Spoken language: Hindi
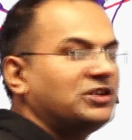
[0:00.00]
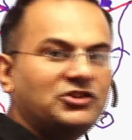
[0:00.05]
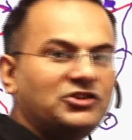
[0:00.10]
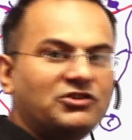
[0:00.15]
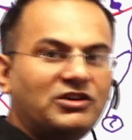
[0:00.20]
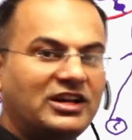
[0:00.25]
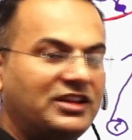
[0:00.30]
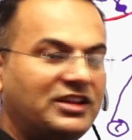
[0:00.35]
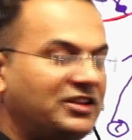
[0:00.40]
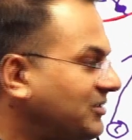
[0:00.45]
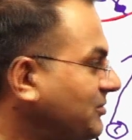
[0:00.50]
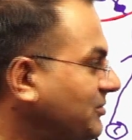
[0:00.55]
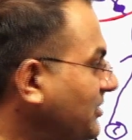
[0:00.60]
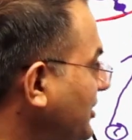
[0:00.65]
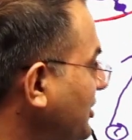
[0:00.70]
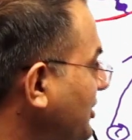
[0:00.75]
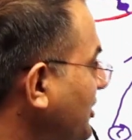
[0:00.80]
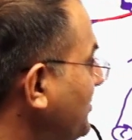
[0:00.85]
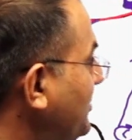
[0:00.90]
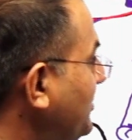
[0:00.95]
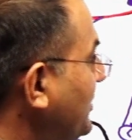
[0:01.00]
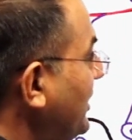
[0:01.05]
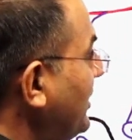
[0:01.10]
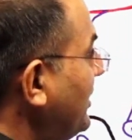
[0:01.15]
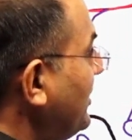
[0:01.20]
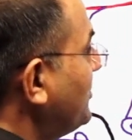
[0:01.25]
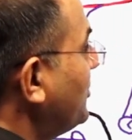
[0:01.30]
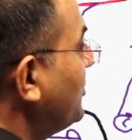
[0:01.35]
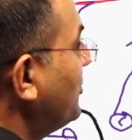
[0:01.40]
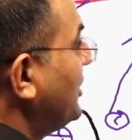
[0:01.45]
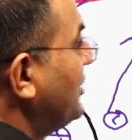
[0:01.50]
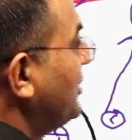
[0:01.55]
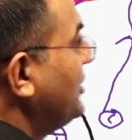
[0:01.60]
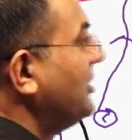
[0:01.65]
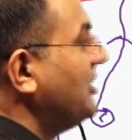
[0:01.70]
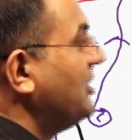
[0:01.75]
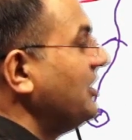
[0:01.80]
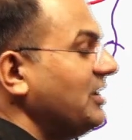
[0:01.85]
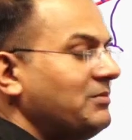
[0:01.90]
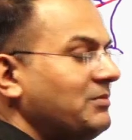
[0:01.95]
द्वारा निर्मित द्वीप है वो नदी
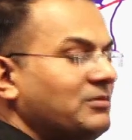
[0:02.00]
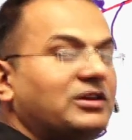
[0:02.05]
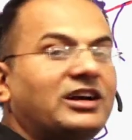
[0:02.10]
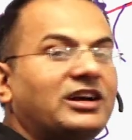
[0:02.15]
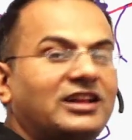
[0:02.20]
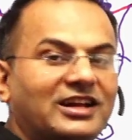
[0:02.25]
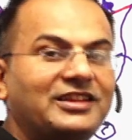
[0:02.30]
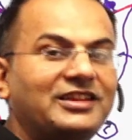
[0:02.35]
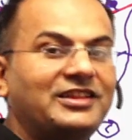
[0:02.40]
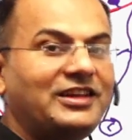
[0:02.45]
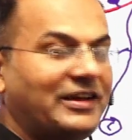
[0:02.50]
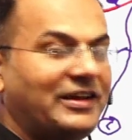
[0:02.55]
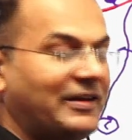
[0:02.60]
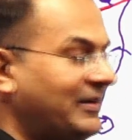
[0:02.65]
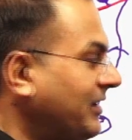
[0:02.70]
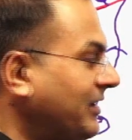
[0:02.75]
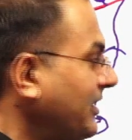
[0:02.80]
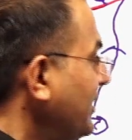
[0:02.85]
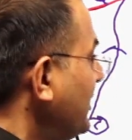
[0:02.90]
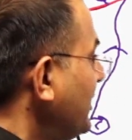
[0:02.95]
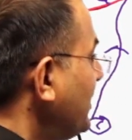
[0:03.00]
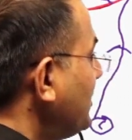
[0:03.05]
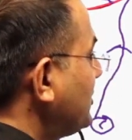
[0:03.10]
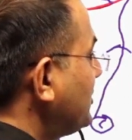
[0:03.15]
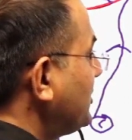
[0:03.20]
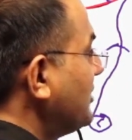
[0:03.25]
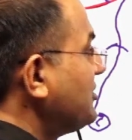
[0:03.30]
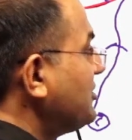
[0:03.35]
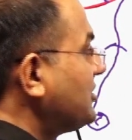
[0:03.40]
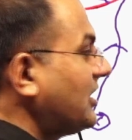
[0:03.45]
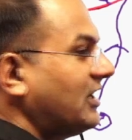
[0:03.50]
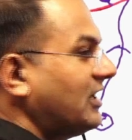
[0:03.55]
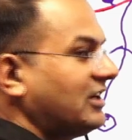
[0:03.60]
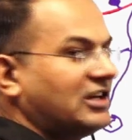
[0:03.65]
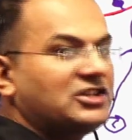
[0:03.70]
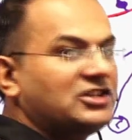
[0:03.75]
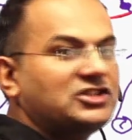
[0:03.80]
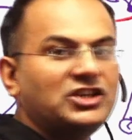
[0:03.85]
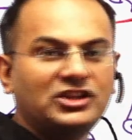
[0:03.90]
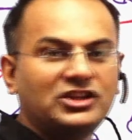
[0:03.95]
द्वीप कहलाते हैं संसार
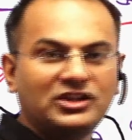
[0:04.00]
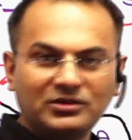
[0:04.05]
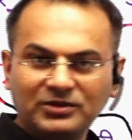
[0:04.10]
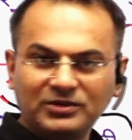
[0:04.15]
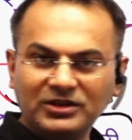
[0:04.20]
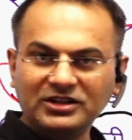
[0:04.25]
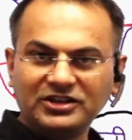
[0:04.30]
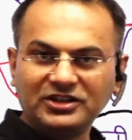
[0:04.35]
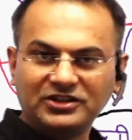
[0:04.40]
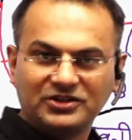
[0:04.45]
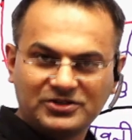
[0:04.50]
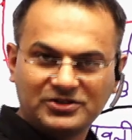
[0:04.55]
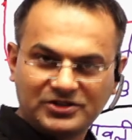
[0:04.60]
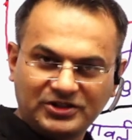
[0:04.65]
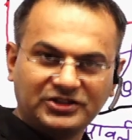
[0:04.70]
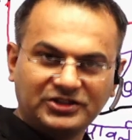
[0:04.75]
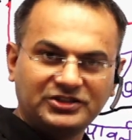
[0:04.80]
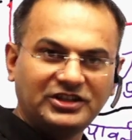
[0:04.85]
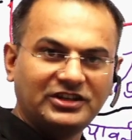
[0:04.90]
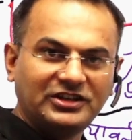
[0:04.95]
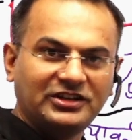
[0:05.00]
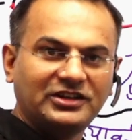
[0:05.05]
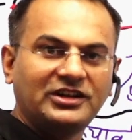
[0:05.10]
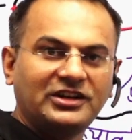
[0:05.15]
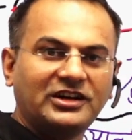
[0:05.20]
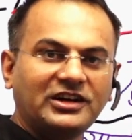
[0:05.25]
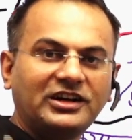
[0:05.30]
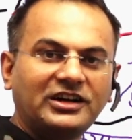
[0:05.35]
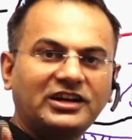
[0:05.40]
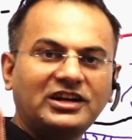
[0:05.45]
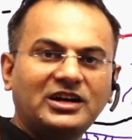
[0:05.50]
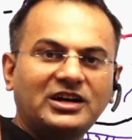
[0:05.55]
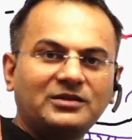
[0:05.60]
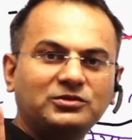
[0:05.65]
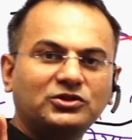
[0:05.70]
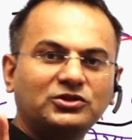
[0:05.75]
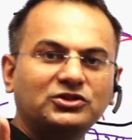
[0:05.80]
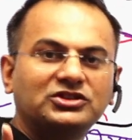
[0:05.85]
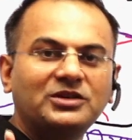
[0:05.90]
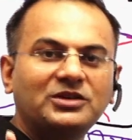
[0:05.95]
का क्षेत्रफल की दृष्टि से अगर
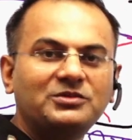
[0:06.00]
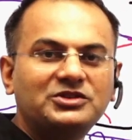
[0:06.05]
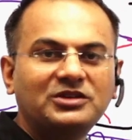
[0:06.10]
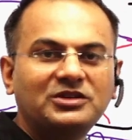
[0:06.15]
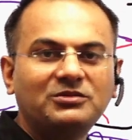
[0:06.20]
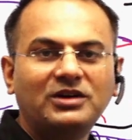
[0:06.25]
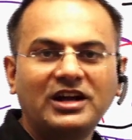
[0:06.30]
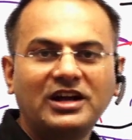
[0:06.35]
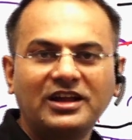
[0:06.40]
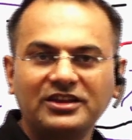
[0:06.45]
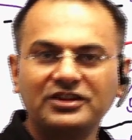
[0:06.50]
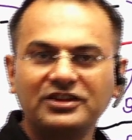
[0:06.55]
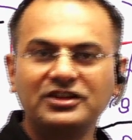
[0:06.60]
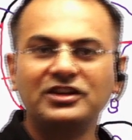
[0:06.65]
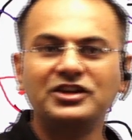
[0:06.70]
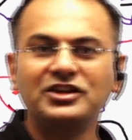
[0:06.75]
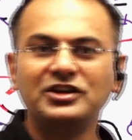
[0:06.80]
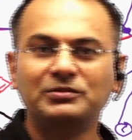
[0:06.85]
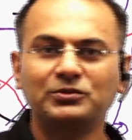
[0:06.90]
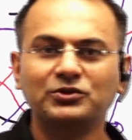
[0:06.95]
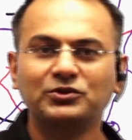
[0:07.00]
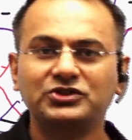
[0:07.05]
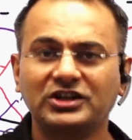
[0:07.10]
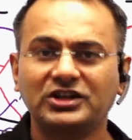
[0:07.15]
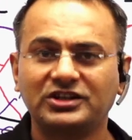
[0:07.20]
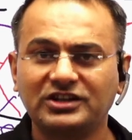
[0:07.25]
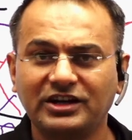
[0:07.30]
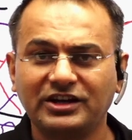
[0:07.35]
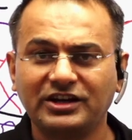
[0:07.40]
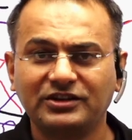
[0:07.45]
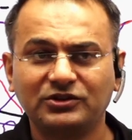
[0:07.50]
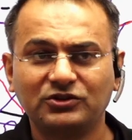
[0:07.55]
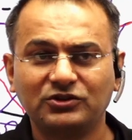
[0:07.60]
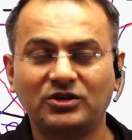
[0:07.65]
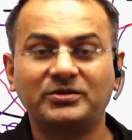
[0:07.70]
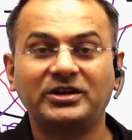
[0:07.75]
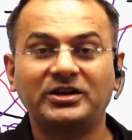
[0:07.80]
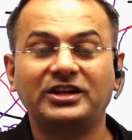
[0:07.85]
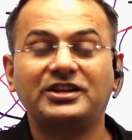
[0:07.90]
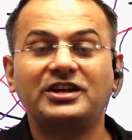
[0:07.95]
आपको सबसे बड़ा नदी द्वीप पूछा जाए तो
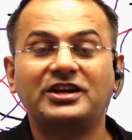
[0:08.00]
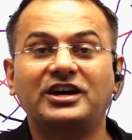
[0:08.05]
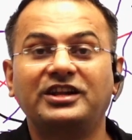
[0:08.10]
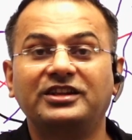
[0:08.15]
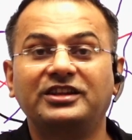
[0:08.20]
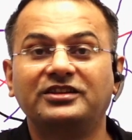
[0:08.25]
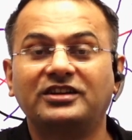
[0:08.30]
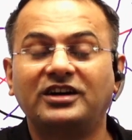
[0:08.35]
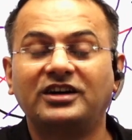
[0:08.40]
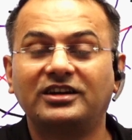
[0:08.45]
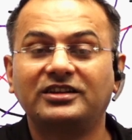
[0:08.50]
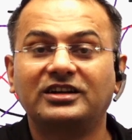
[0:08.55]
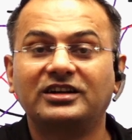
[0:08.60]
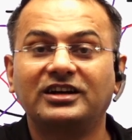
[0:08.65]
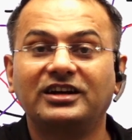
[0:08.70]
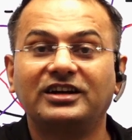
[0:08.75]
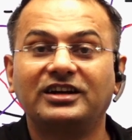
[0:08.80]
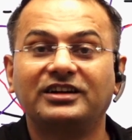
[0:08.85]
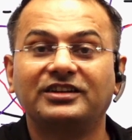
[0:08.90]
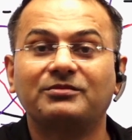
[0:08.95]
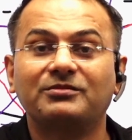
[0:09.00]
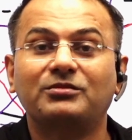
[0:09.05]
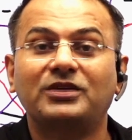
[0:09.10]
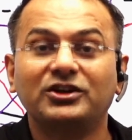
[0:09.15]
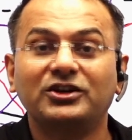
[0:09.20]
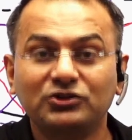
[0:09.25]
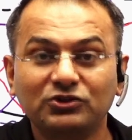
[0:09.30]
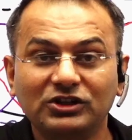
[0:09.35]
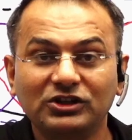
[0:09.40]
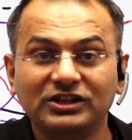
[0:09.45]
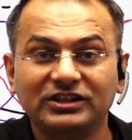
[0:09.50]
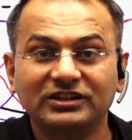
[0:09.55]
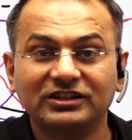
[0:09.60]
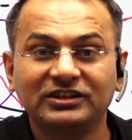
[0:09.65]
हमारे ध्यान आता है माजुली